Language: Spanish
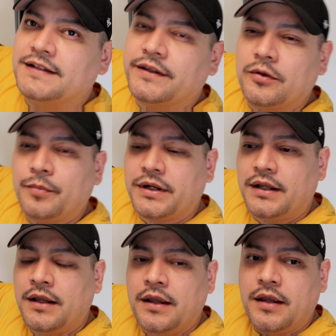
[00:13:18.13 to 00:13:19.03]
las quiero
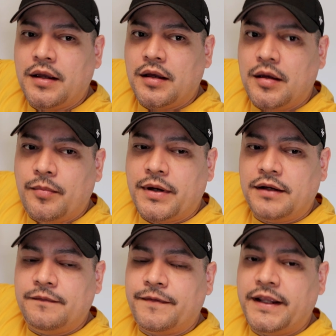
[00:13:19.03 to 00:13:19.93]
para,
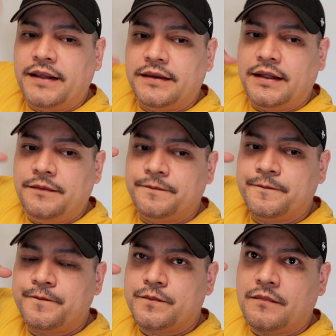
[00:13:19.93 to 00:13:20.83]
para el frente
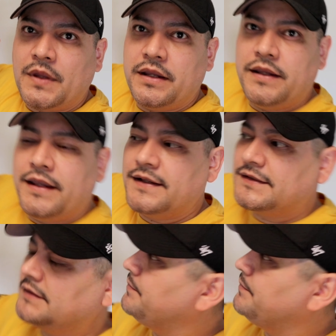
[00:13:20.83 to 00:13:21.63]
y estas